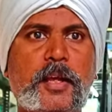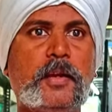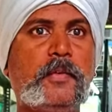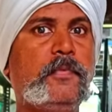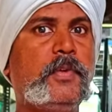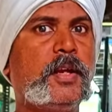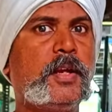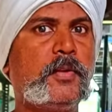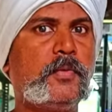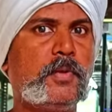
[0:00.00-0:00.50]

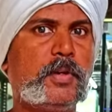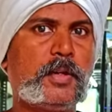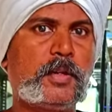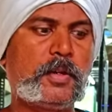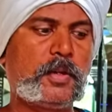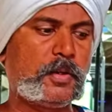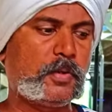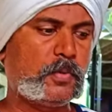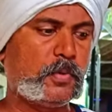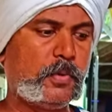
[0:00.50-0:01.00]
ஹெவியான
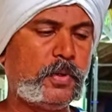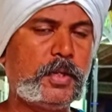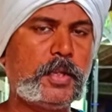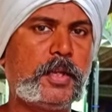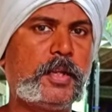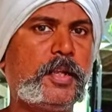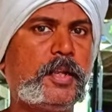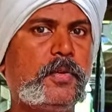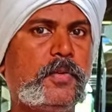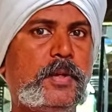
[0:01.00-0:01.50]
வாட்டர்னால்
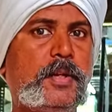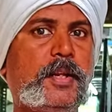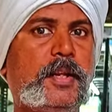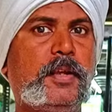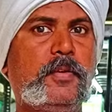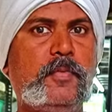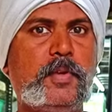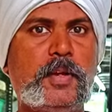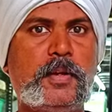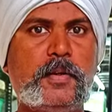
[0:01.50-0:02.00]
கோல்டாக இருக்கிற
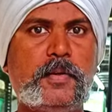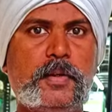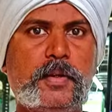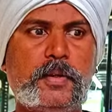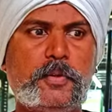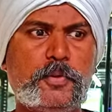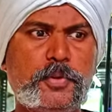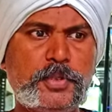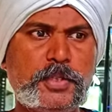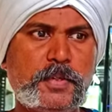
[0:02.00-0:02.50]
வாட்டர் ஹெவியான
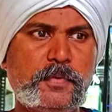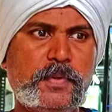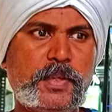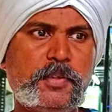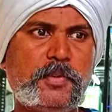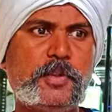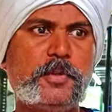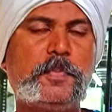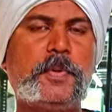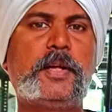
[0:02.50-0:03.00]
வாட்டர் கொஞ்சம்
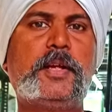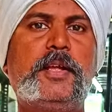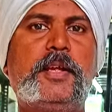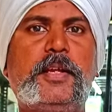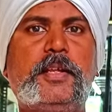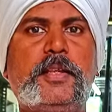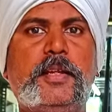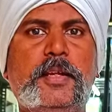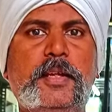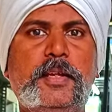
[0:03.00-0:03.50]
வெது வெதுப்பான
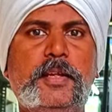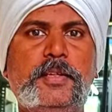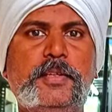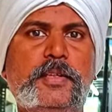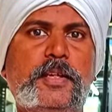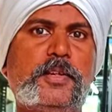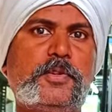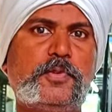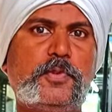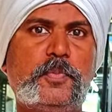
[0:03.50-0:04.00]
இருக்க தண்ணி
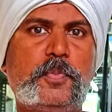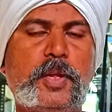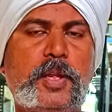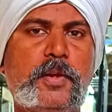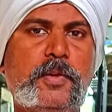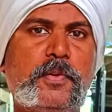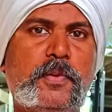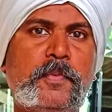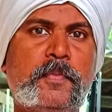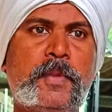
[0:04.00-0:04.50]
இருந்துச்சுன்னா
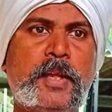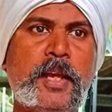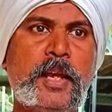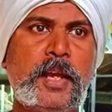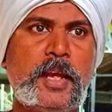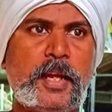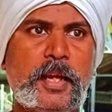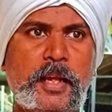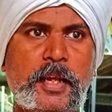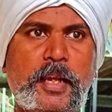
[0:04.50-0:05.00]
சூப்பராக இருக்கும்
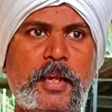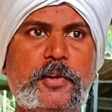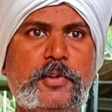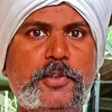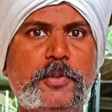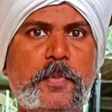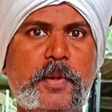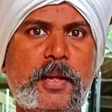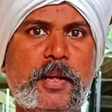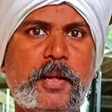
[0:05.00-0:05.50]
நீங்களே
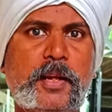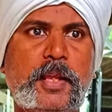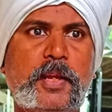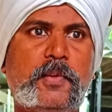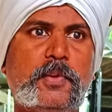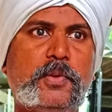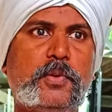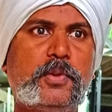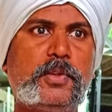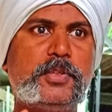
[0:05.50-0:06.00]
யோசிச்சு பாருங்கள்
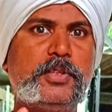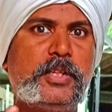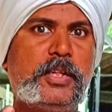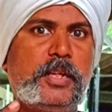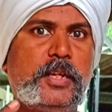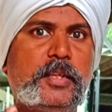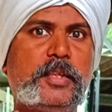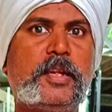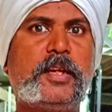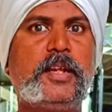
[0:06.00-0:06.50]
நீங்கள் வந்து ஒரு
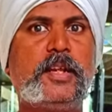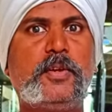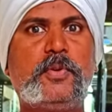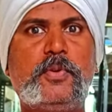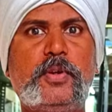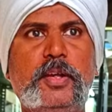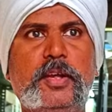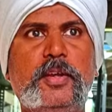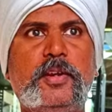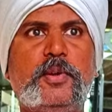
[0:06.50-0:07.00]
ஜில்லு தண்ணியில்
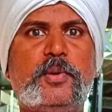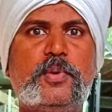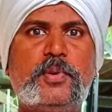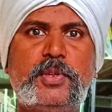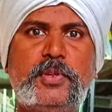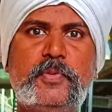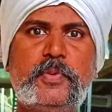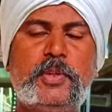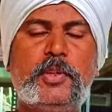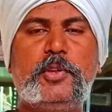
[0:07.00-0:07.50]
குளிக்கிறதுக்கும்
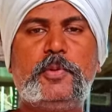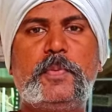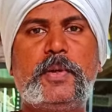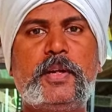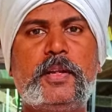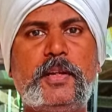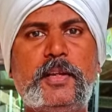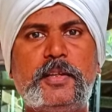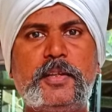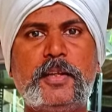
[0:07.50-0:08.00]
கொஞ்சம் வெது
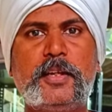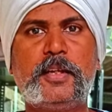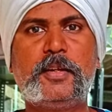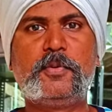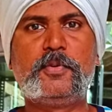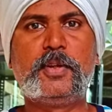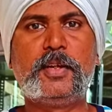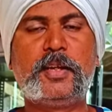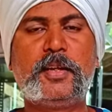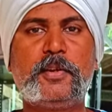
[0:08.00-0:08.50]
வெதுப்பான இருக்க
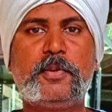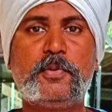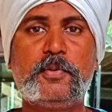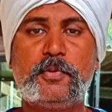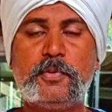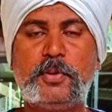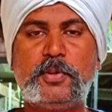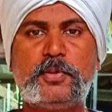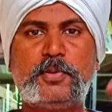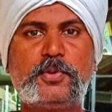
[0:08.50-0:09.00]
தண்ணியில்
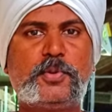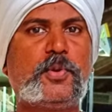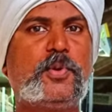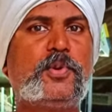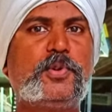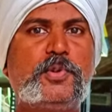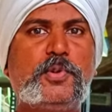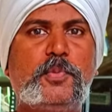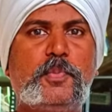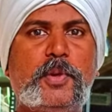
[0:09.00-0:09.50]
குளிக்கிறதுக்கும் உங்களுக்கு
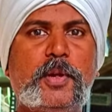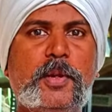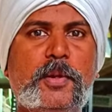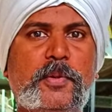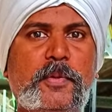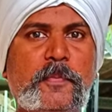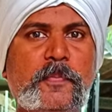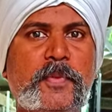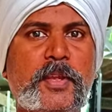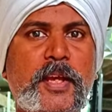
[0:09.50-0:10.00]
சுகம் சூப்பராக
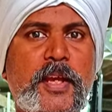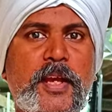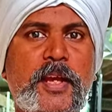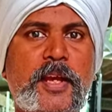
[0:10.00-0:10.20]
இருக்கும்